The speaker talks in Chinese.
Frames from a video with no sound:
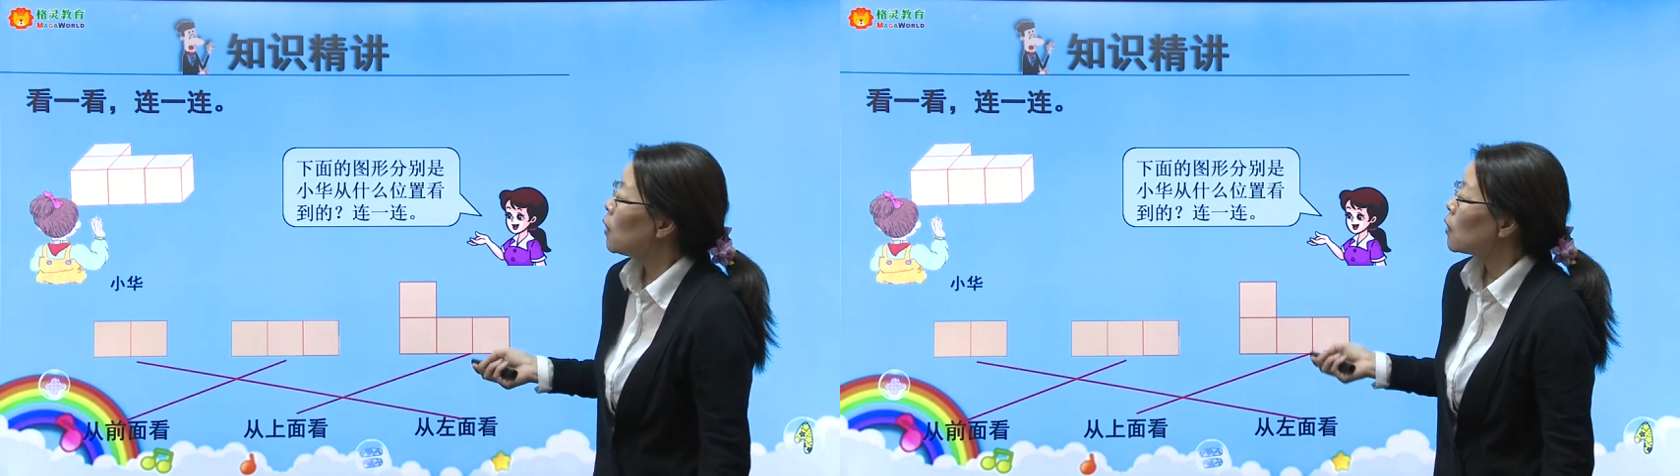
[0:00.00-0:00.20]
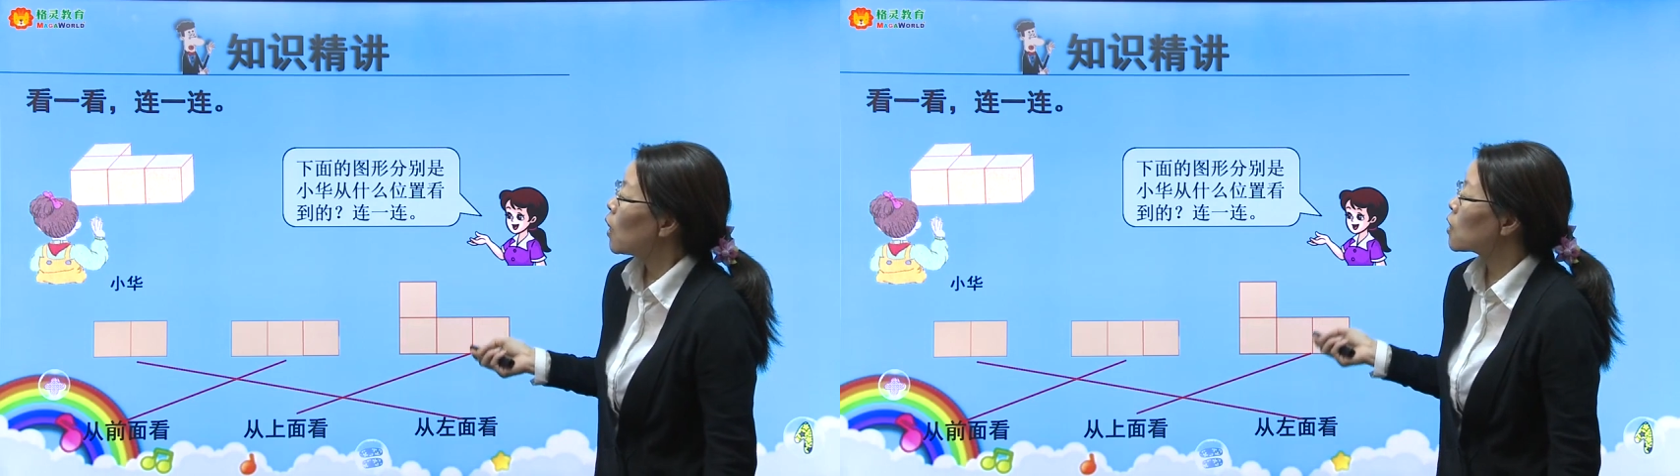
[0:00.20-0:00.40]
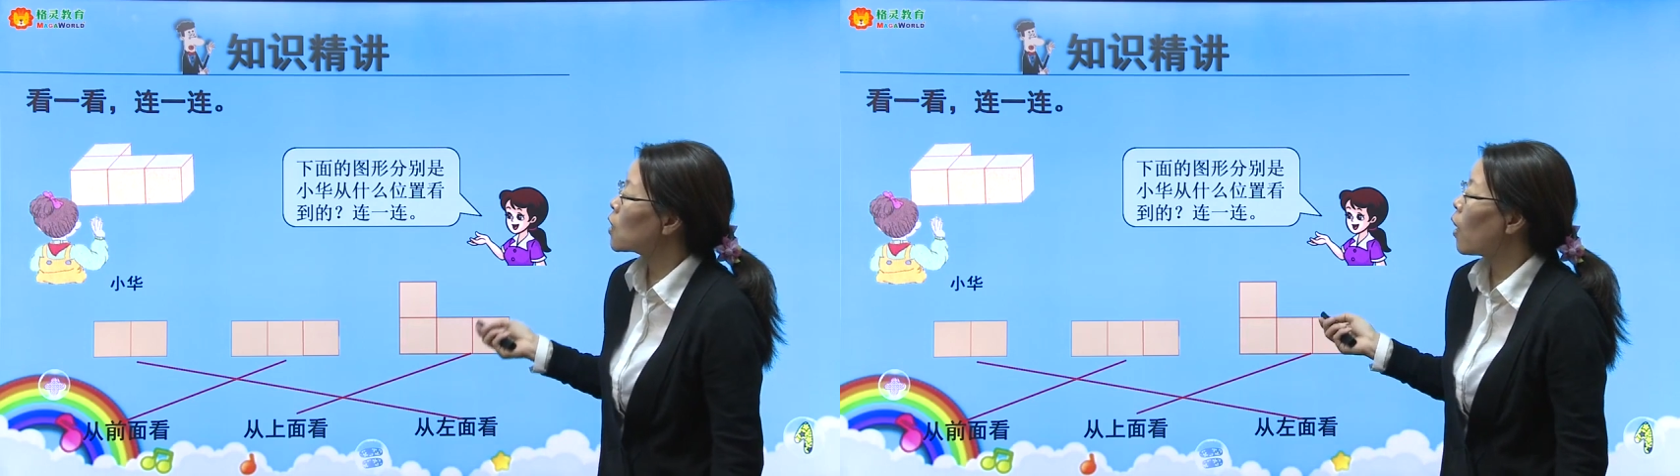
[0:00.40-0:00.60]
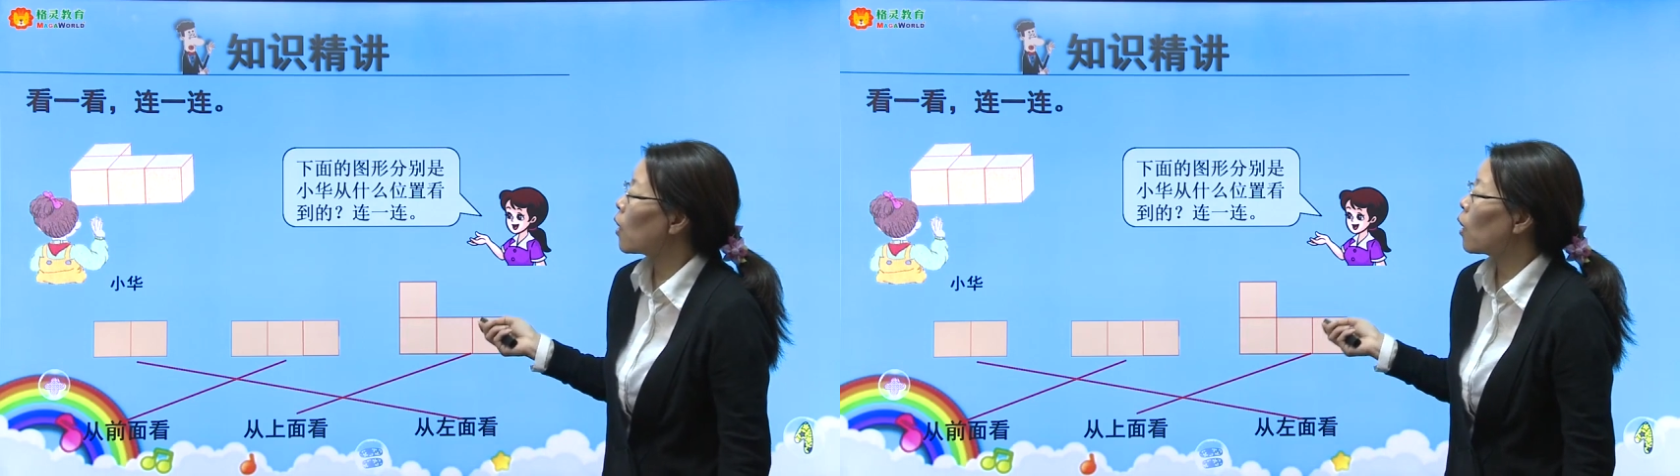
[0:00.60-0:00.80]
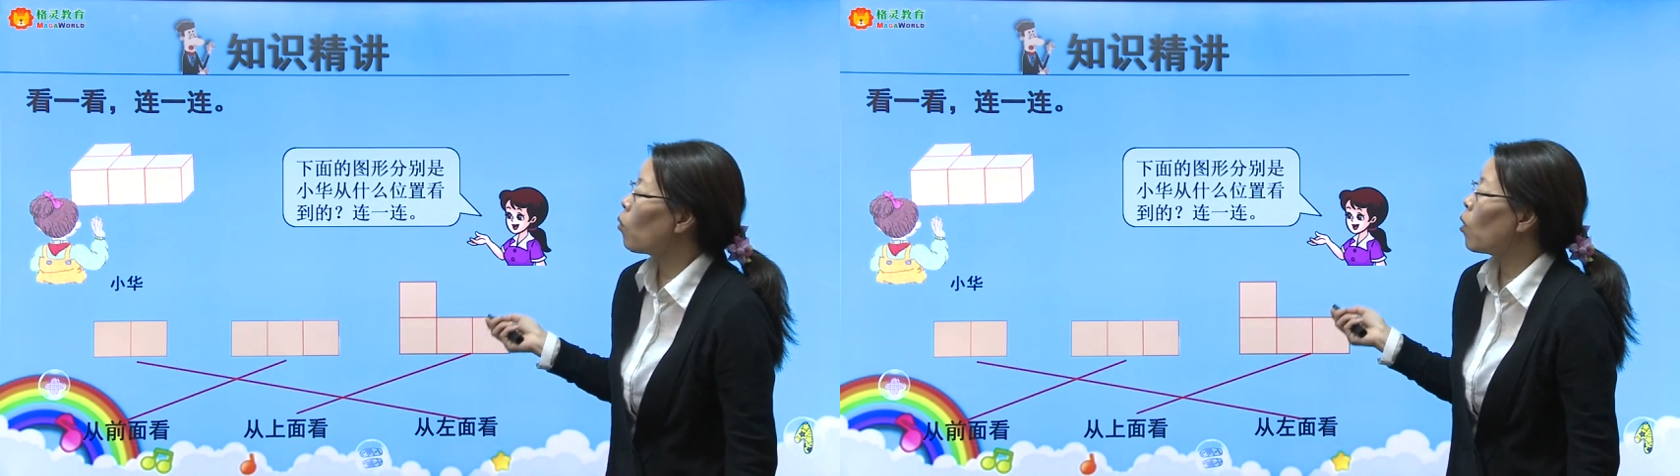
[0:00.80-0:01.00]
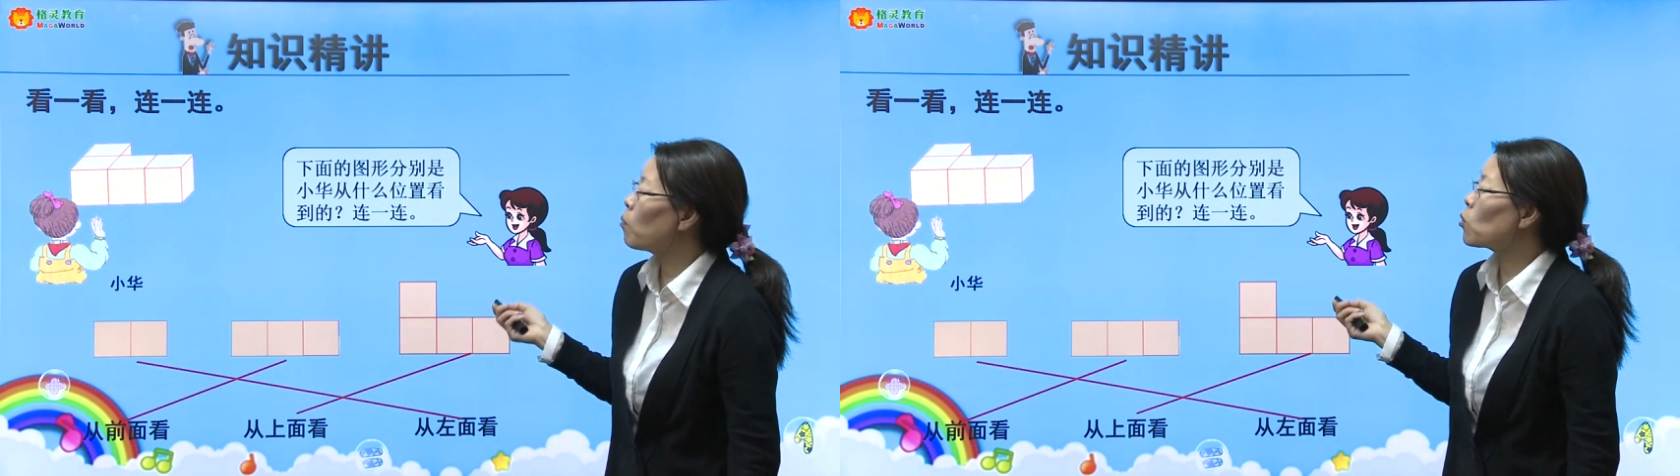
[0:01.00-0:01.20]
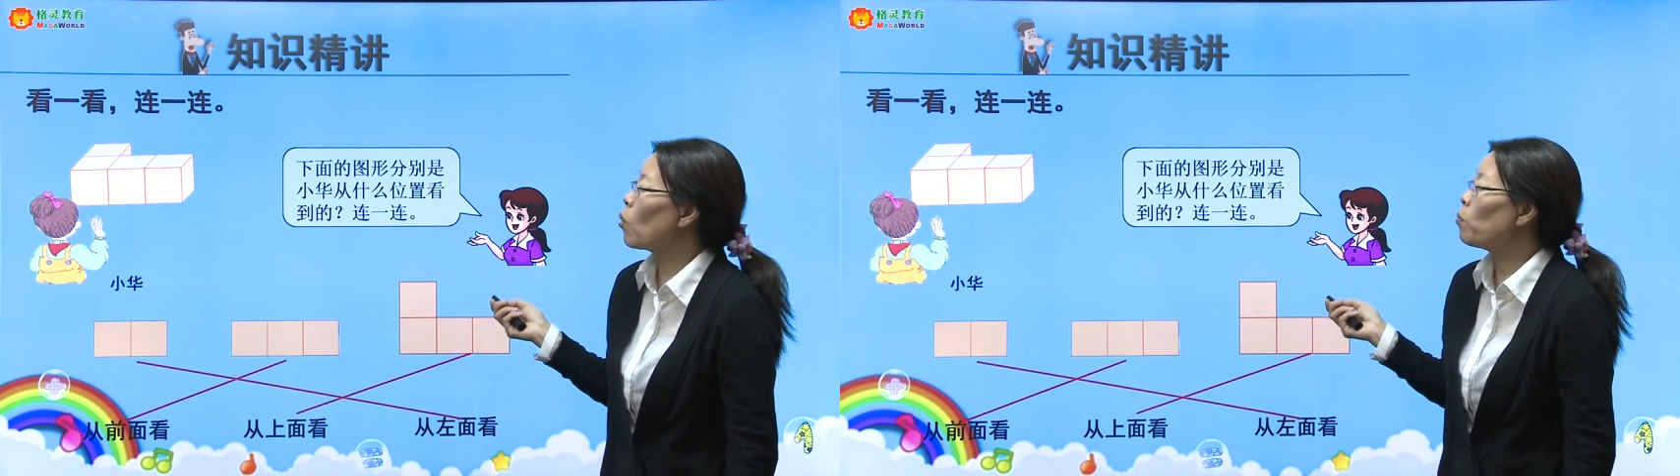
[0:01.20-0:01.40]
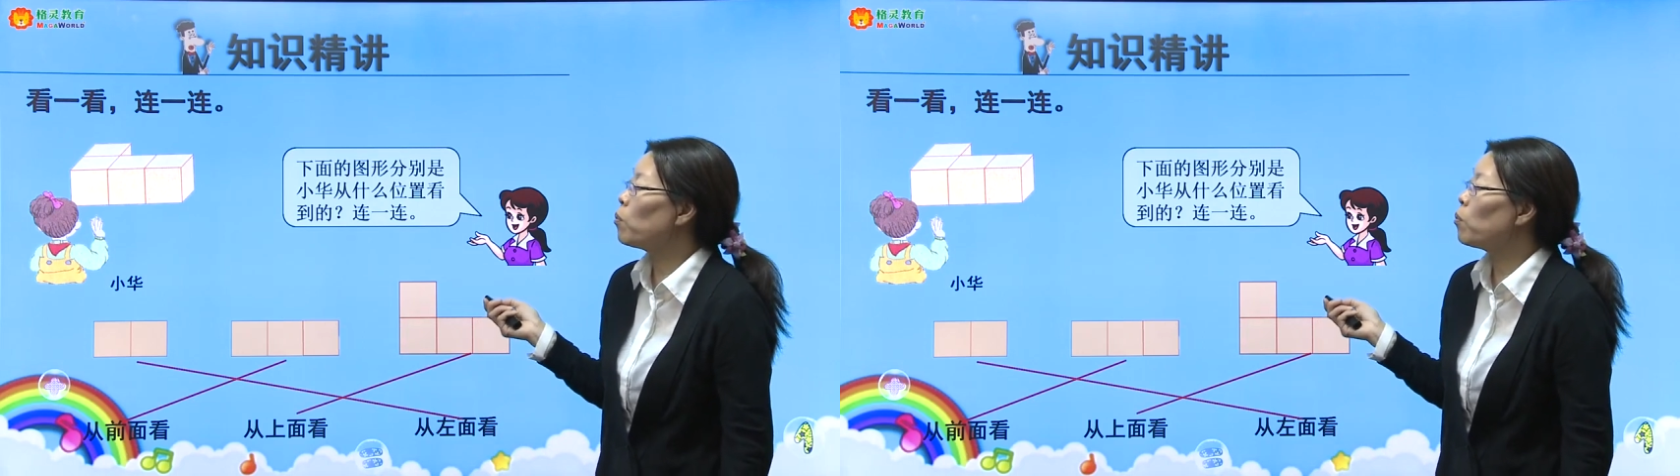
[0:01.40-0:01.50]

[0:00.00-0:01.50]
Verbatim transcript: 那这样呢，我们从